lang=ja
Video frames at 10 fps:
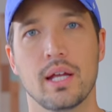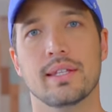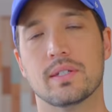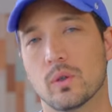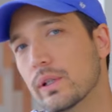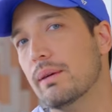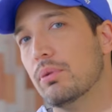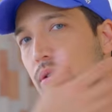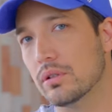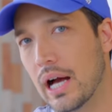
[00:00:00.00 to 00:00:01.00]
で、そこで
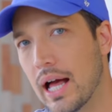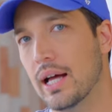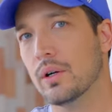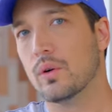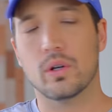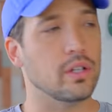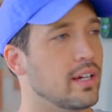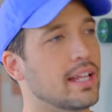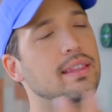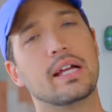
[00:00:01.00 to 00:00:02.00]
僕がこういう
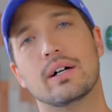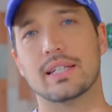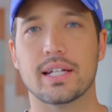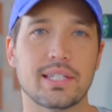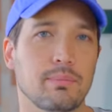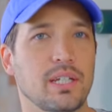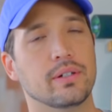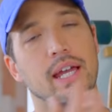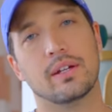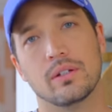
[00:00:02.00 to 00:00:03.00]
のやったよ、新しい
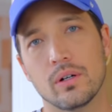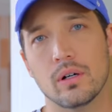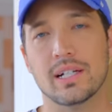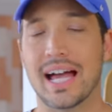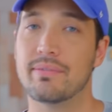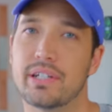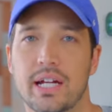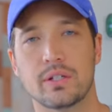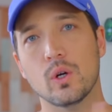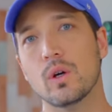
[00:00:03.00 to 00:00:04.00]
ビデオやるよ、ライブ
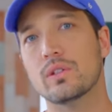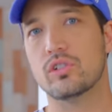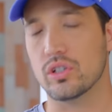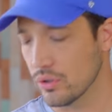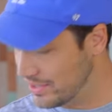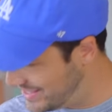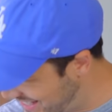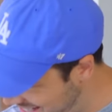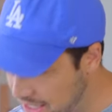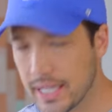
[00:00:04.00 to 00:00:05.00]
やるよっていうのを
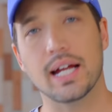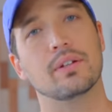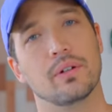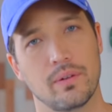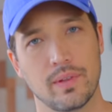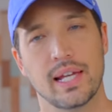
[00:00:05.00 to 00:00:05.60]
絶対やるの。